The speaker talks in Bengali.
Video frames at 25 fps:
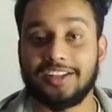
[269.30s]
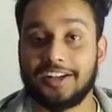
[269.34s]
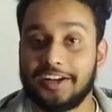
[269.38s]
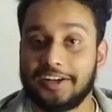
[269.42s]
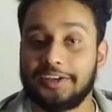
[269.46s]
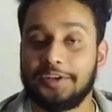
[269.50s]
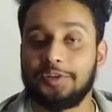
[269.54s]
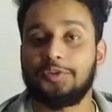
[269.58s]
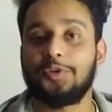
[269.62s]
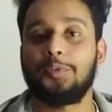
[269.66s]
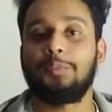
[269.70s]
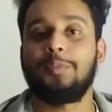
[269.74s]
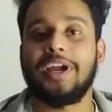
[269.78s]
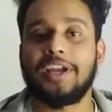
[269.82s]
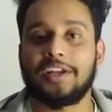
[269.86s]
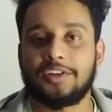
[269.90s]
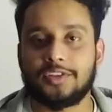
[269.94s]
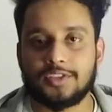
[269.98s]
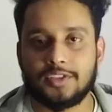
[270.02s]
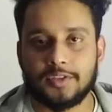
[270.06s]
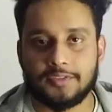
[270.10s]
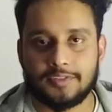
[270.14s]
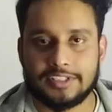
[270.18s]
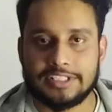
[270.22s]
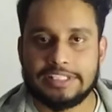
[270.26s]
তারা কিন্তু
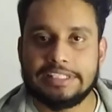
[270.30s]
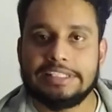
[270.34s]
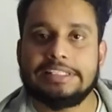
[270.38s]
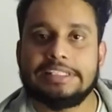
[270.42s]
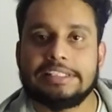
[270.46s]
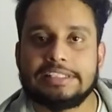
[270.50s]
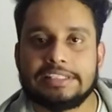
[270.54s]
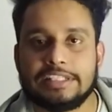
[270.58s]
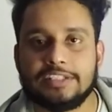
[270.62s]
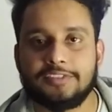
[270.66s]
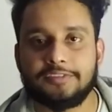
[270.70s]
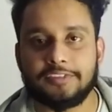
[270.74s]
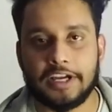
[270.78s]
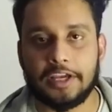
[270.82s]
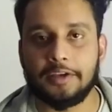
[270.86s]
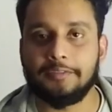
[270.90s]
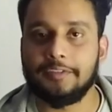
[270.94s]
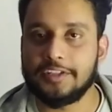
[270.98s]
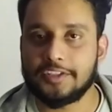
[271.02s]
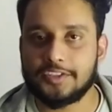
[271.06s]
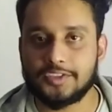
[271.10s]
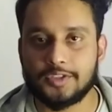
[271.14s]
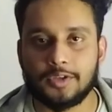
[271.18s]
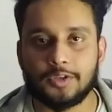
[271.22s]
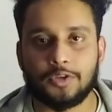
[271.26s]
মাইক্রোসফট থ্রি সিক্সটি ফাইভ
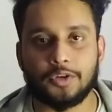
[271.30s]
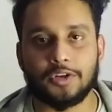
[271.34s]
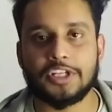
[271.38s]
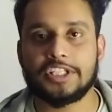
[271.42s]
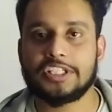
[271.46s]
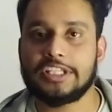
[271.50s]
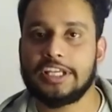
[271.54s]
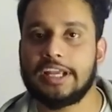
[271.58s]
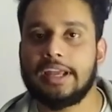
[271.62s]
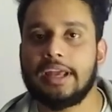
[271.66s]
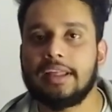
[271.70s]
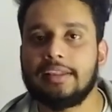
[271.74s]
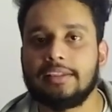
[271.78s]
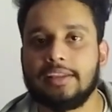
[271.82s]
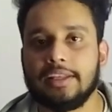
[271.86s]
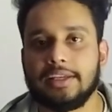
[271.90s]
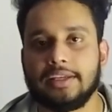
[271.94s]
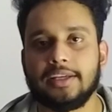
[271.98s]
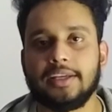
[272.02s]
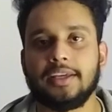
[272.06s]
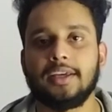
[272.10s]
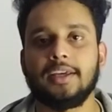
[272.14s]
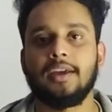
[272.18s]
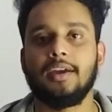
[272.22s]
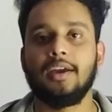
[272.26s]
ইনস্টল করে সেখান
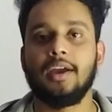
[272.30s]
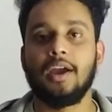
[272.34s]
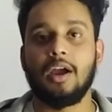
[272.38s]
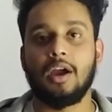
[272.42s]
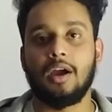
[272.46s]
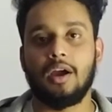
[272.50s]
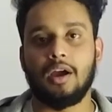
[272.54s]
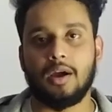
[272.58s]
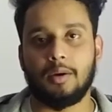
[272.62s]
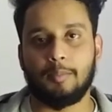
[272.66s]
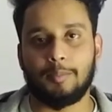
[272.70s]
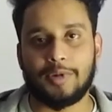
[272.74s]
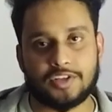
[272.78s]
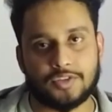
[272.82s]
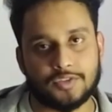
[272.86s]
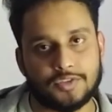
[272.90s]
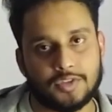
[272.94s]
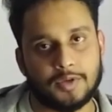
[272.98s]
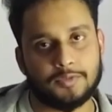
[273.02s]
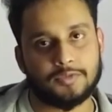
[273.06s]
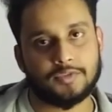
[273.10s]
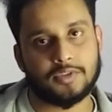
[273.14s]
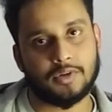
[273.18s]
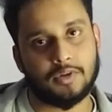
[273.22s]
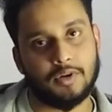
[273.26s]
থেকে
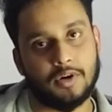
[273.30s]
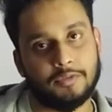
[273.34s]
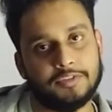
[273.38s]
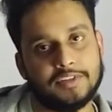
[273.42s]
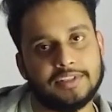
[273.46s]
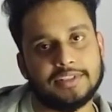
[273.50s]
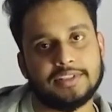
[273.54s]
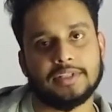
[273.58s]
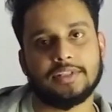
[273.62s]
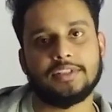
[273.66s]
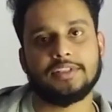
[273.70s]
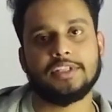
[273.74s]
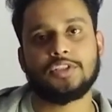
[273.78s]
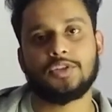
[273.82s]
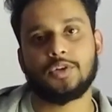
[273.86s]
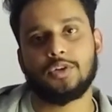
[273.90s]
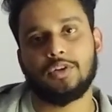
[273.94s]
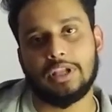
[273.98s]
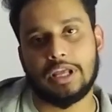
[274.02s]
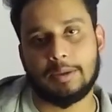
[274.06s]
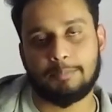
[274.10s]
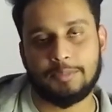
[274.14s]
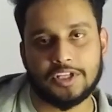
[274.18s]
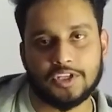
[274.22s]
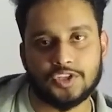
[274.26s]
মাইক্রোসফট অফিসের যে
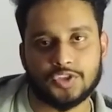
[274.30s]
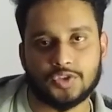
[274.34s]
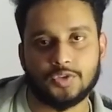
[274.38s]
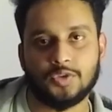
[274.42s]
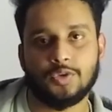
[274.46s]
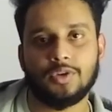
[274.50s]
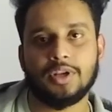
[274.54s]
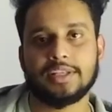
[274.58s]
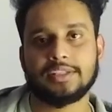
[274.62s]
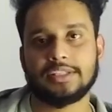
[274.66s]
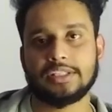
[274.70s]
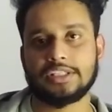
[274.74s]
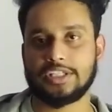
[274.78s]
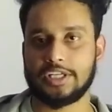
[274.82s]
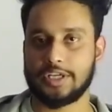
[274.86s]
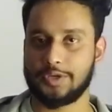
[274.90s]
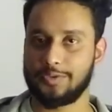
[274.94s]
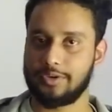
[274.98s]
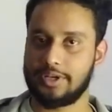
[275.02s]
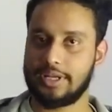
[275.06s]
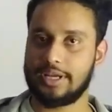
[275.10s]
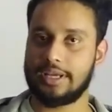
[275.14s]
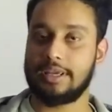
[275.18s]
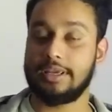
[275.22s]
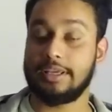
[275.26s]
সকল অ্যাপ্লিকেশনগুলো আছে
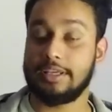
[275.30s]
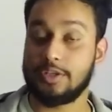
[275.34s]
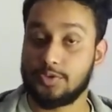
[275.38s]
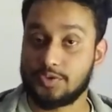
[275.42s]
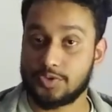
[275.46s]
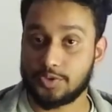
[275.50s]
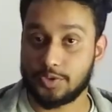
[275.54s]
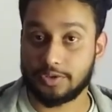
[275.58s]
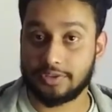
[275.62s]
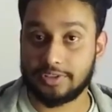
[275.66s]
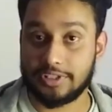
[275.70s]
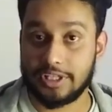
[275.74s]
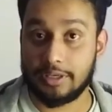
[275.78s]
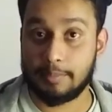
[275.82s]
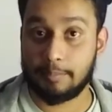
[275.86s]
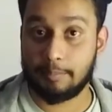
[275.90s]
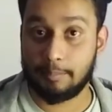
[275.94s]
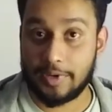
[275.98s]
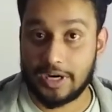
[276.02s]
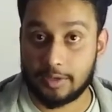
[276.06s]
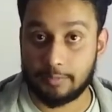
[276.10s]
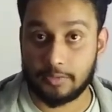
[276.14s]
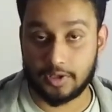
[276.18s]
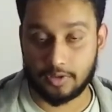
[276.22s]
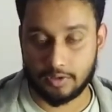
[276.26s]
সেগুলো ইউজ করতে
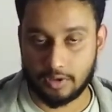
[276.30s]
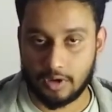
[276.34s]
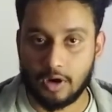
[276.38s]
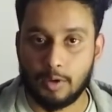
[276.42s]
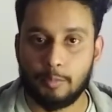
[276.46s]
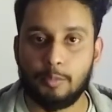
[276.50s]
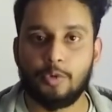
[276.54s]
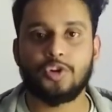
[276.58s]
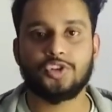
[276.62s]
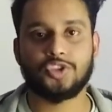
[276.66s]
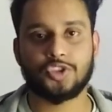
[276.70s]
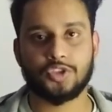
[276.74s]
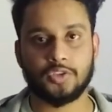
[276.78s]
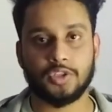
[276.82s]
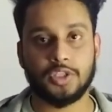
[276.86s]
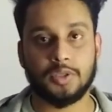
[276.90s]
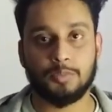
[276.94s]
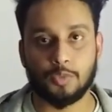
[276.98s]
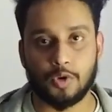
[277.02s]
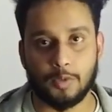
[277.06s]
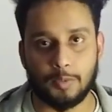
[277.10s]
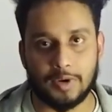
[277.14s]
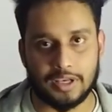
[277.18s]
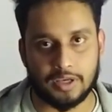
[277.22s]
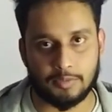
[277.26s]
পারবেন অবশ্যই
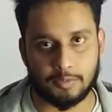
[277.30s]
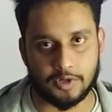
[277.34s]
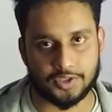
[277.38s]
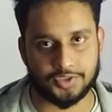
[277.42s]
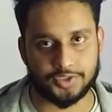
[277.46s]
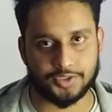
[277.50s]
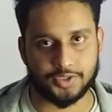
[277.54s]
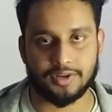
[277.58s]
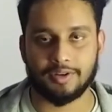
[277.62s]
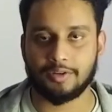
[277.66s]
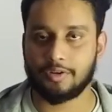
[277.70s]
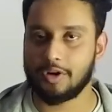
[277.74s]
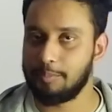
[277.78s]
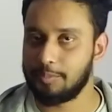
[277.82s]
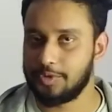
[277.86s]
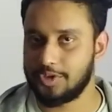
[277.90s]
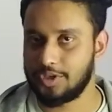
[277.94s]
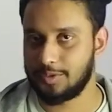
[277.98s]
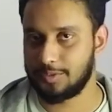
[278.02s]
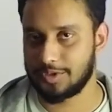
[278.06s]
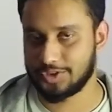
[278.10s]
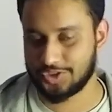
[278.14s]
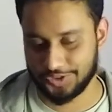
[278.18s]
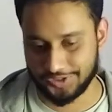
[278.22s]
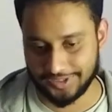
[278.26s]
মোবাইল ভার্সন
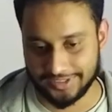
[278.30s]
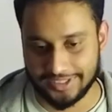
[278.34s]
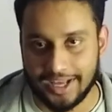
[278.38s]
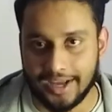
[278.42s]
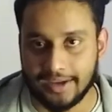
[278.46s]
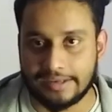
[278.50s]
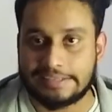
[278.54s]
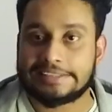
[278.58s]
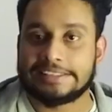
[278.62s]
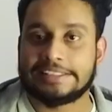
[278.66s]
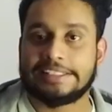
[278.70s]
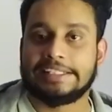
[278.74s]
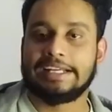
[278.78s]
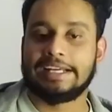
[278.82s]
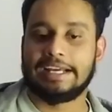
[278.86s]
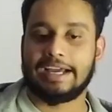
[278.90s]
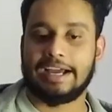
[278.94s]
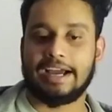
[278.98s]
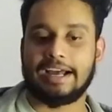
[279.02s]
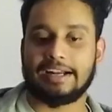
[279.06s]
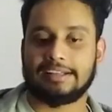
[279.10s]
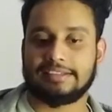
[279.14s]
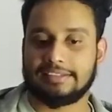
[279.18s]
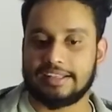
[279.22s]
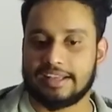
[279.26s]
কম্পিউটার ভার্সন না
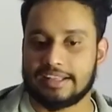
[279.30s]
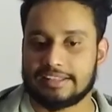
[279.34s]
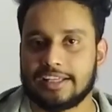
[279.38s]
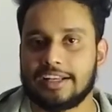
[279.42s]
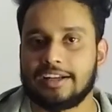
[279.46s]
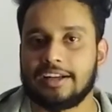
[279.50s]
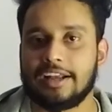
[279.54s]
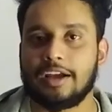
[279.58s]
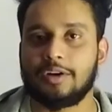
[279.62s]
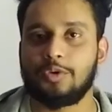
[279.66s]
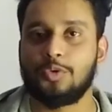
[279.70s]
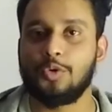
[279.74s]
আর তাছাড়া